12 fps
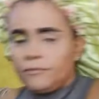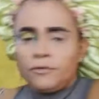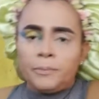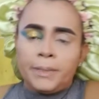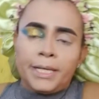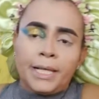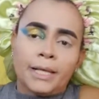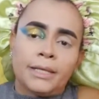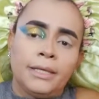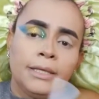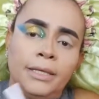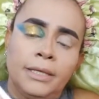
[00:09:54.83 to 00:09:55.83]
Vou pegar
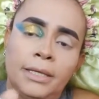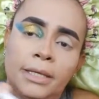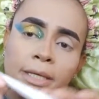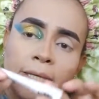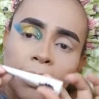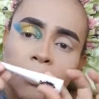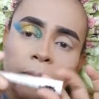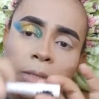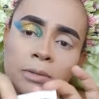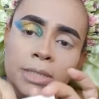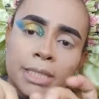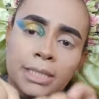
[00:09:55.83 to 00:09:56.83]
aqui o
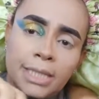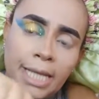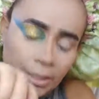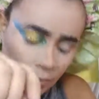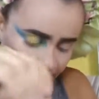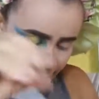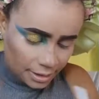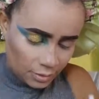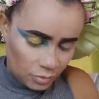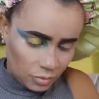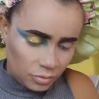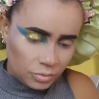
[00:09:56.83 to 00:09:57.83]
meu delineado
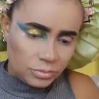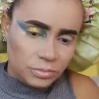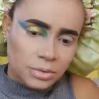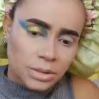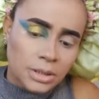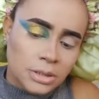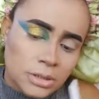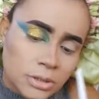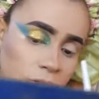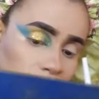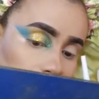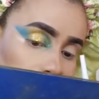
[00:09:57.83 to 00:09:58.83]
branco.
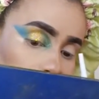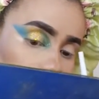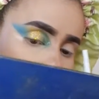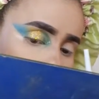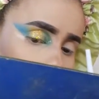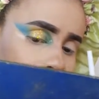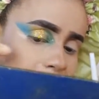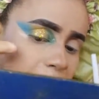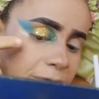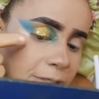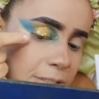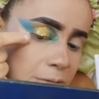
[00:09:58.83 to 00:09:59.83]
Gente, eu vou
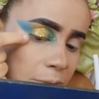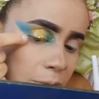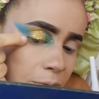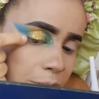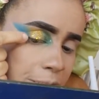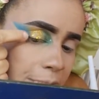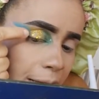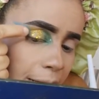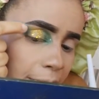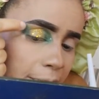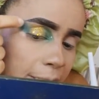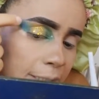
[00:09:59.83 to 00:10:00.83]
tentar fazer uma coisa
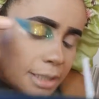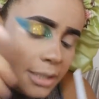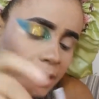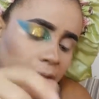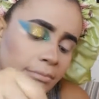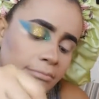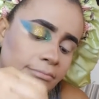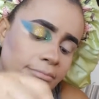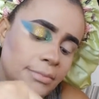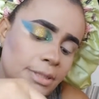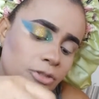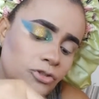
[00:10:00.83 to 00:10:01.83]
aqui
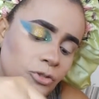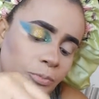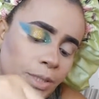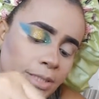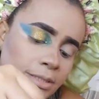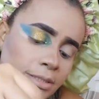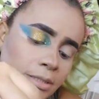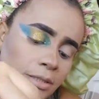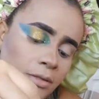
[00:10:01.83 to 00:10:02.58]
Tipo assim,